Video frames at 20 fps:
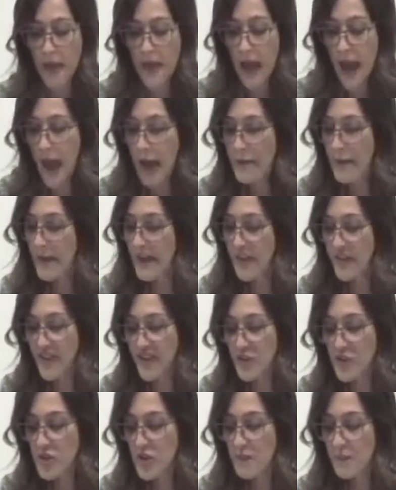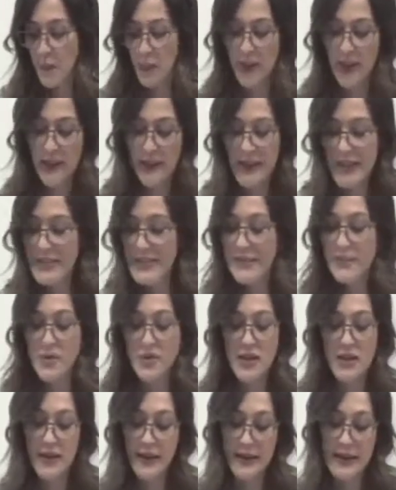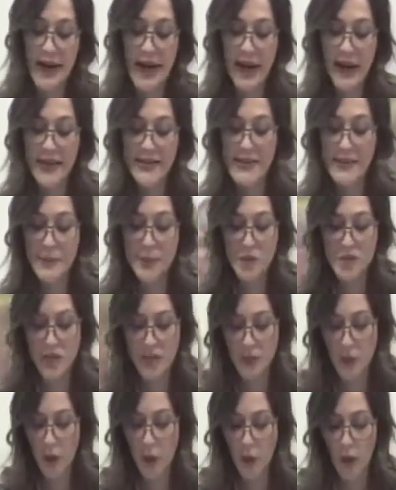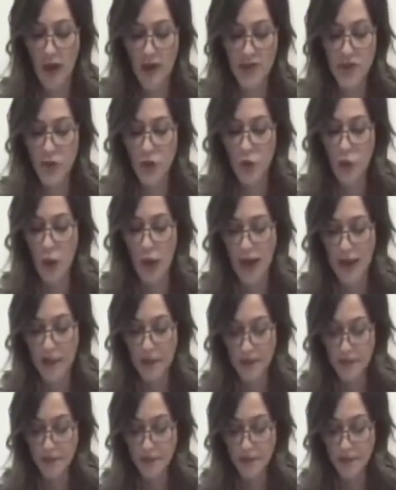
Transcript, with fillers: Hay beneficios importantísimos que va a traer este proyecto de educación dual.